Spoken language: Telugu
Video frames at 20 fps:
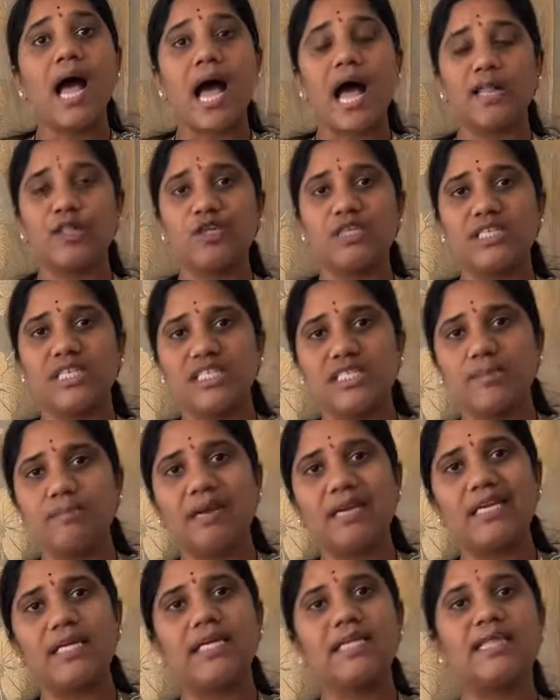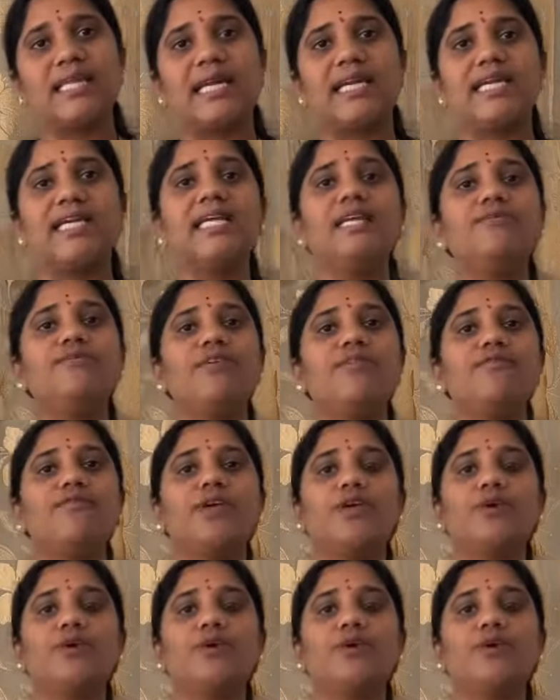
అది వచ్చేసి మనకి థర్టీన్ ఫిఫ్టీ